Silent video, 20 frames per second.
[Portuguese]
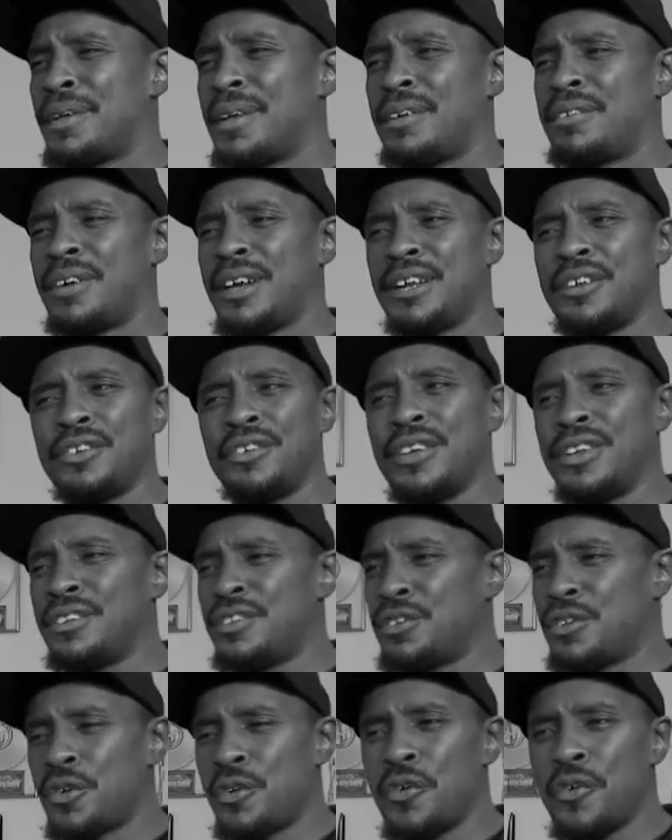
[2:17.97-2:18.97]
várias
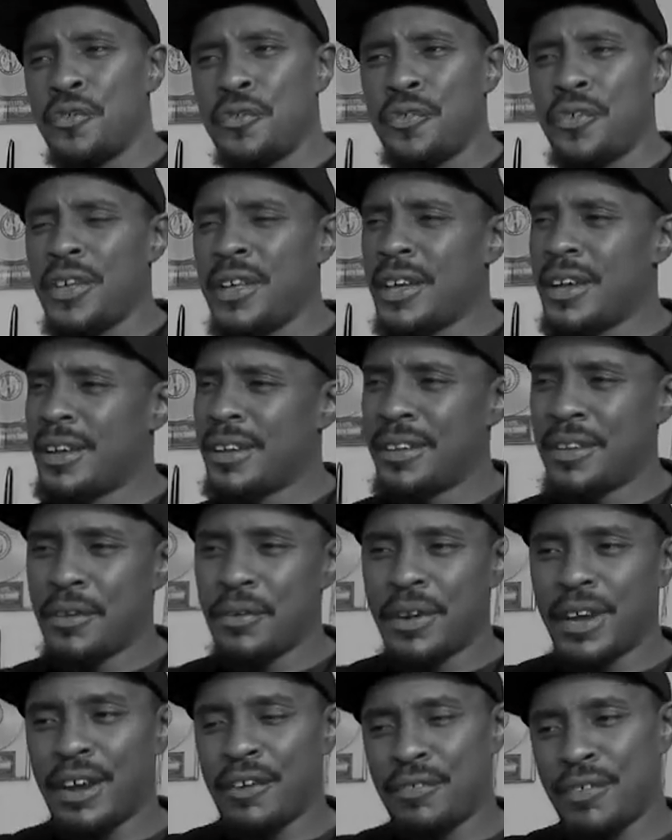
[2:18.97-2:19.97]
vezes eu ouvia, eu
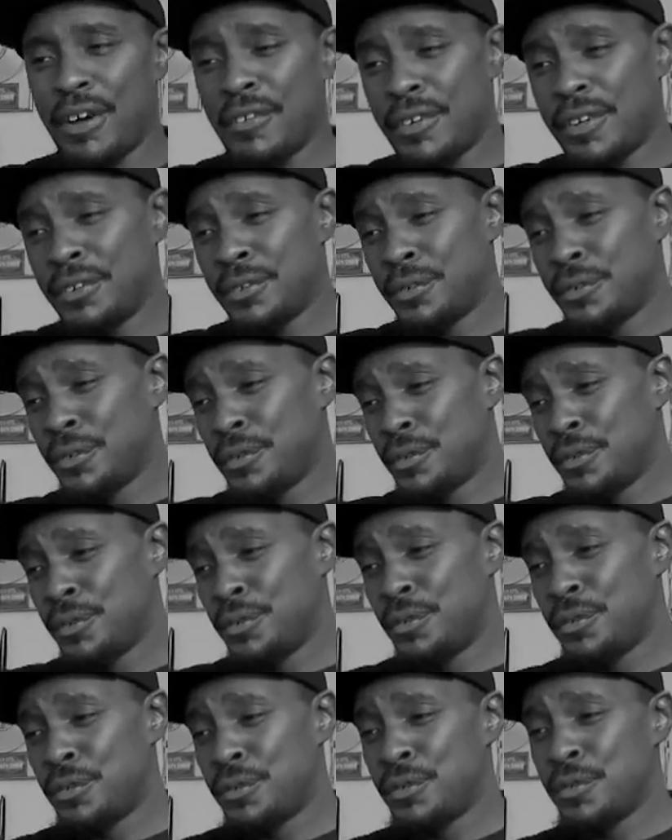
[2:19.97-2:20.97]
gravava no,
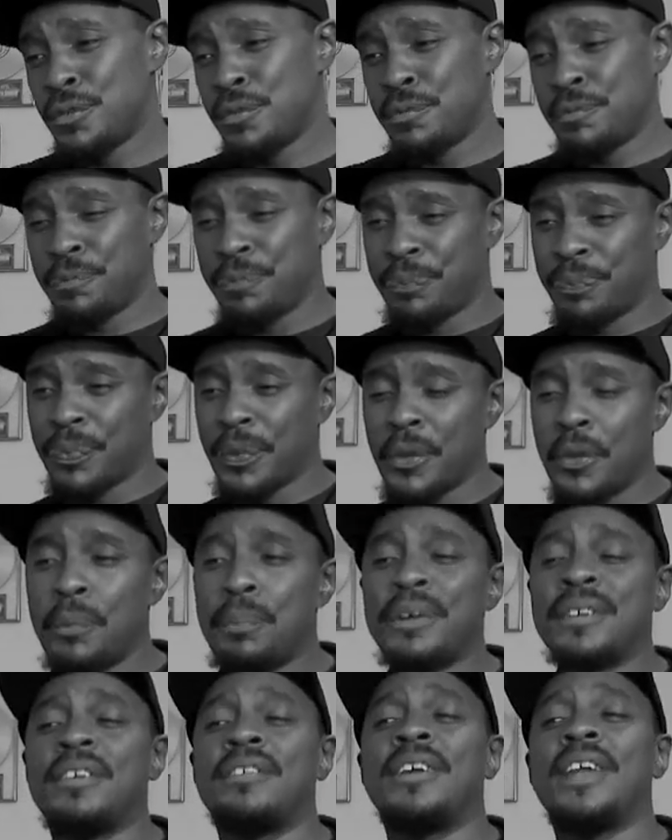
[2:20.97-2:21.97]
no, no quando
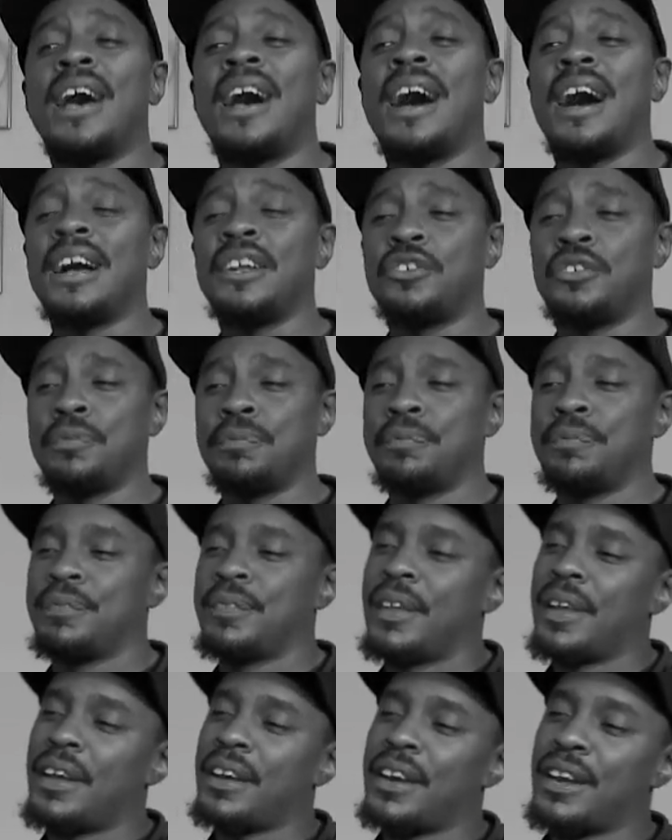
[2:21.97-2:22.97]
passava na rádio,
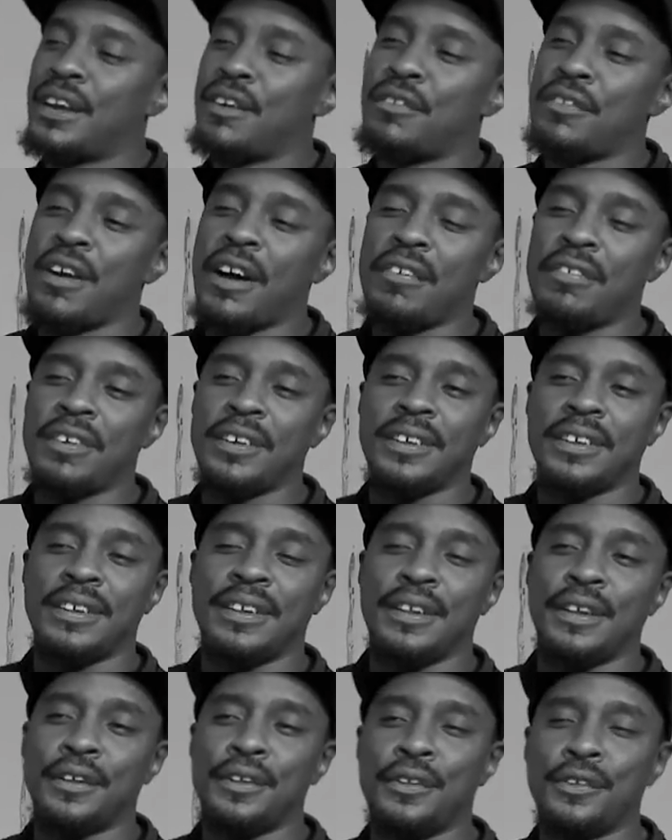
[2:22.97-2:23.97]
eu gravava
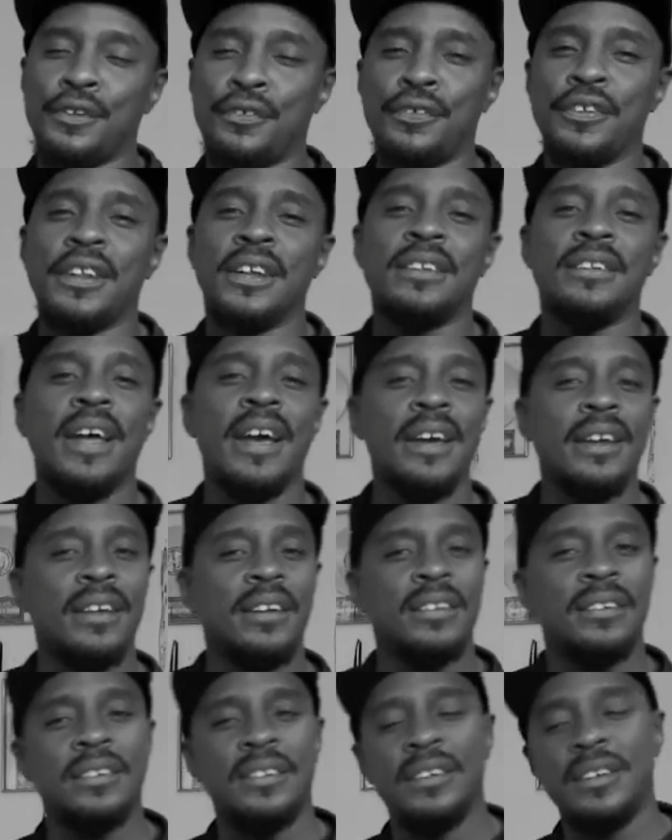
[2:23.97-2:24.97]
na, nas fitas deck,
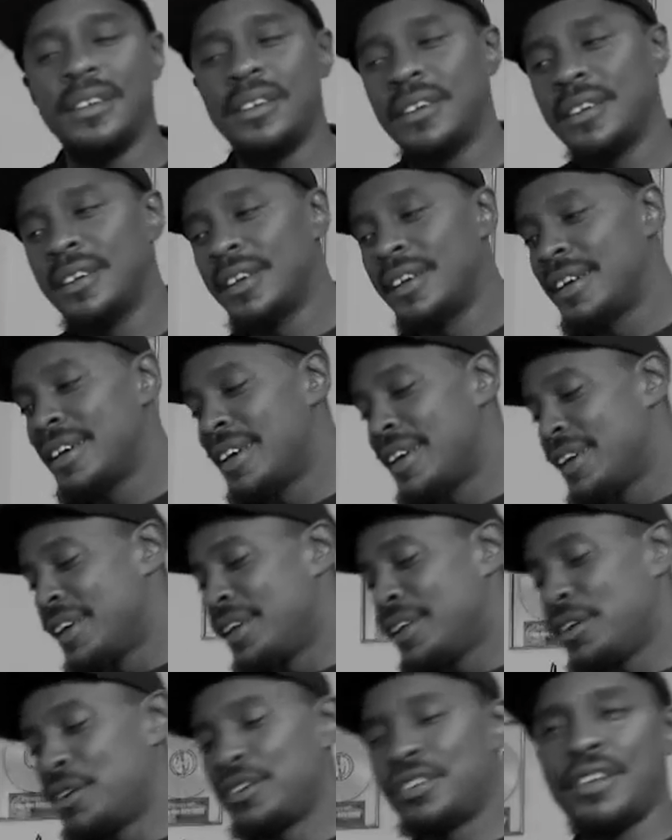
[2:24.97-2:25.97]
assim,
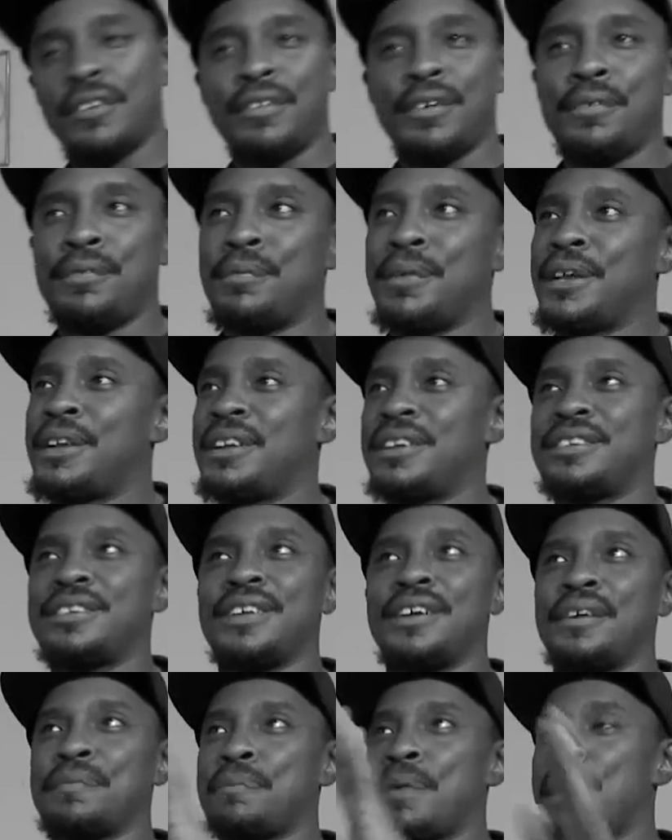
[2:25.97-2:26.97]
e eu achava, mano,
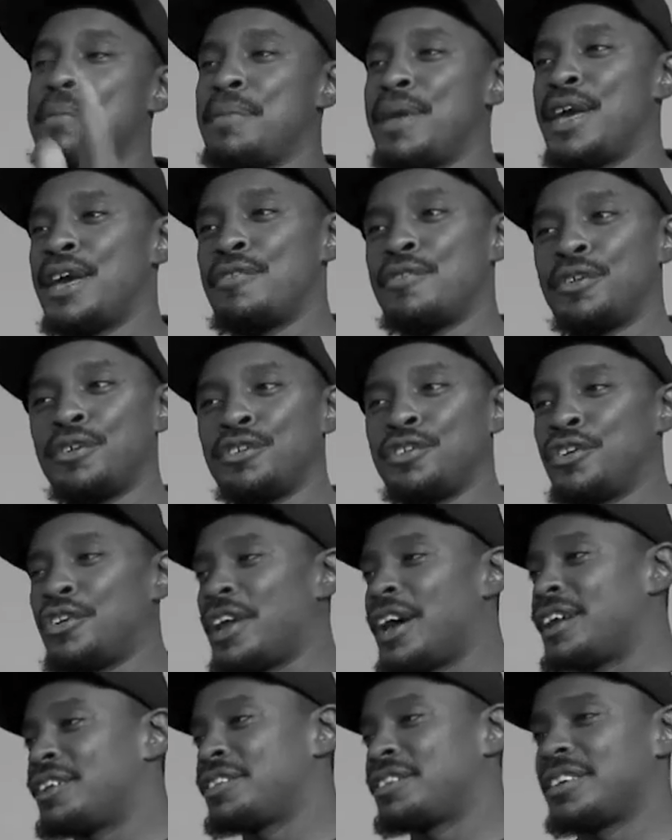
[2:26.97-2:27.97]
essa, pra mim é
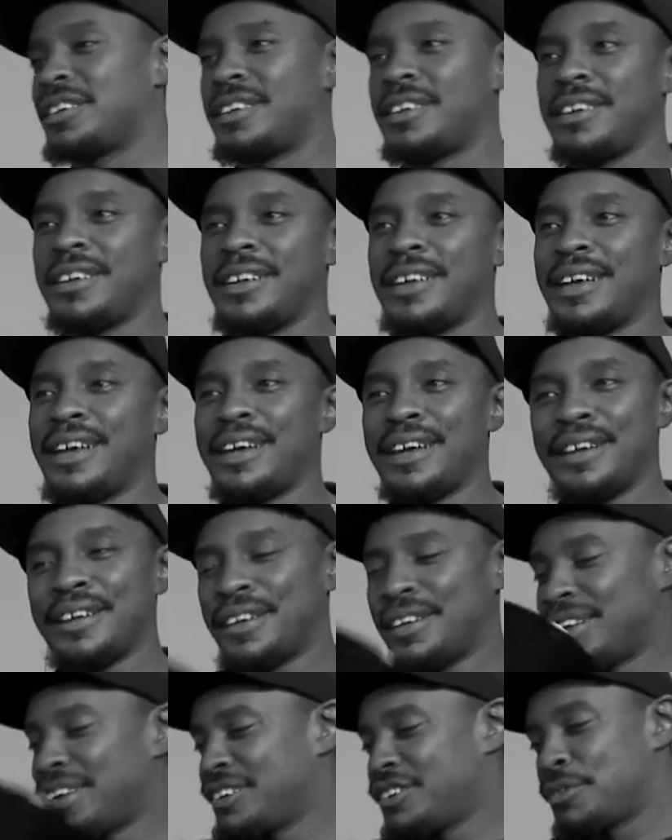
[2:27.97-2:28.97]
revolucionário isso aqui,
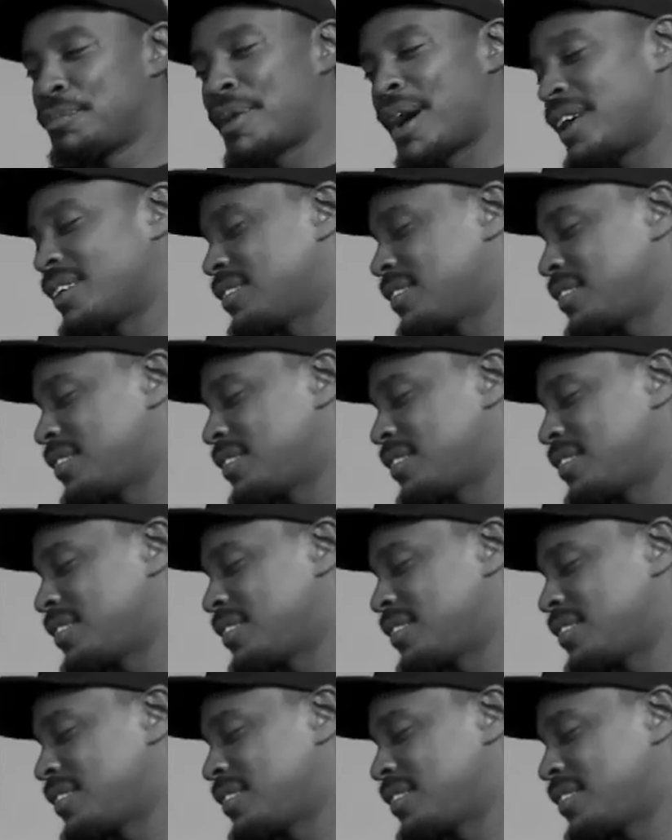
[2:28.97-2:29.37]
é, é demais,